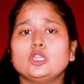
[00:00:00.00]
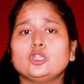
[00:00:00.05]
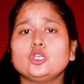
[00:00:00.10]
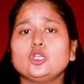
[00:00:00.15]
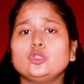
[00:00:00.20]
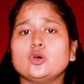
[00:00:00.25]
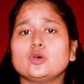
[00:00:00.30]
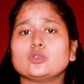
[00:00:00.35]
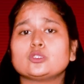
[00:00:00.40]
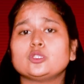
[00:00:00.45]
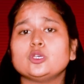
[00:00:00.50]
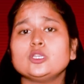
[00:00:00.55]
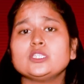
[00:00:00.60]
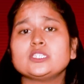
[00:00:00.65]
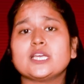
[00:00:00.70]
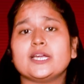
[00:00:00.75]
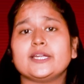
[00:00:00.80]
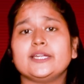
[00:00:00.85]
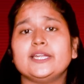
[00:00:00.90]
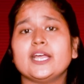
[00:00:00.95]
तो दोस्तों
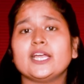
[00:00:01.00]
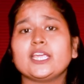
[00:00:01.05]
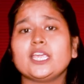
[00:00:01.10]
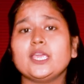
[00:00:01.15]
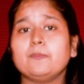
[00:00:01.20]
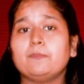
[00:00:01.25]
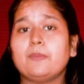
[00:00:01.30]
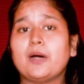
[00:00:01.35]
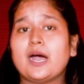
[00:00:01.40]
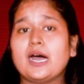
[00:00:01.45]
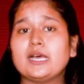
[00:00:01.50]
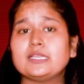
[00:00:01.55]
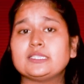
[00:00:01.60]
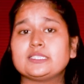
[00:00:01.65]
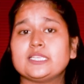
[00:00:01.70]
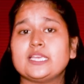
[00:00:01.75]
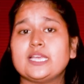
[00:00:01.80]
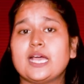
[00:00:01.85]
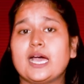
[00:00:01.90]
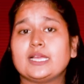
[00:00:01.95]
इस घटना के
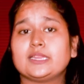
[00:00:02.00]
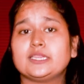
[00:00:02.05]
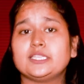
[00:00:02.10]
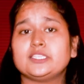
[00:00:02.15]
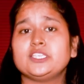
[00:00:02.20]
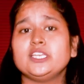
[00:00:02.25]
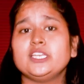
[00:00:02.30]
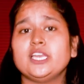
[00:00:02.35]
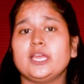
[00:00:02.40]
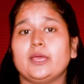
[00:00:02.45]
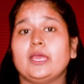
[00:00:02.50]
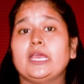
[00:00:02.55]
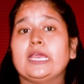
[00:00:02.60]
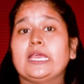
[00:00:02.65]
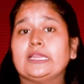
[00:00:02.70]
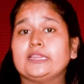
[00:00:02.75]
बाद से आतिशी ने